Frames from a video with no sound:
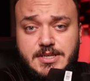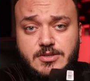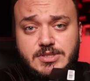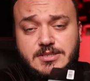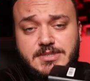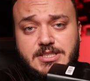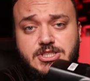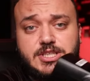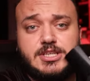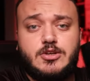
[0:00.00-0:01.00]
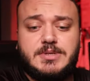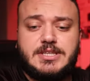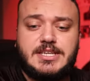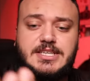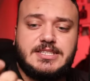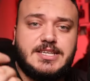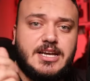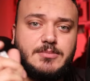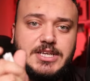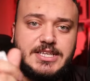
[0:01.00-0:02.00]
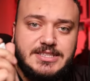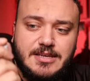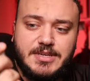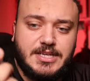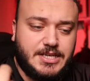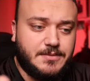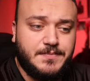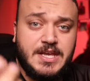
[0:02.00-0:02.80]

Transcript: انه انت بدك تشتري له بطاريات قلم اللي هي الدبل اي